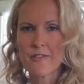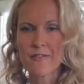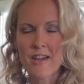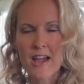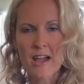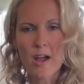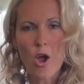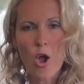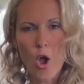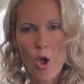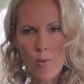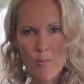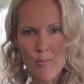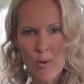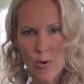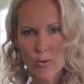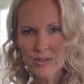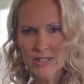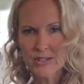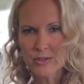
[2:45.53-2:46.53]
faire un
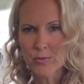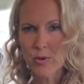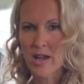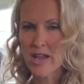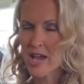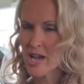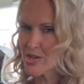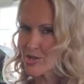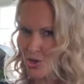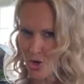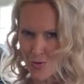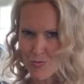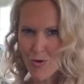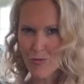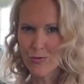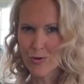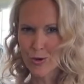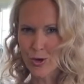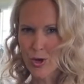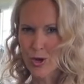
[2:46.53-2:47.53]
bon nettoyage comme
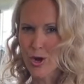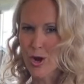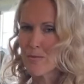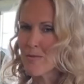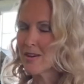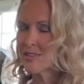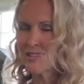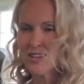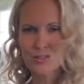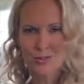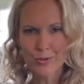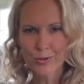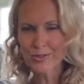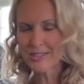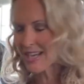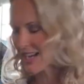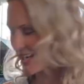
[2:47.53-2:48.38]
on vous le recommande, entre autres,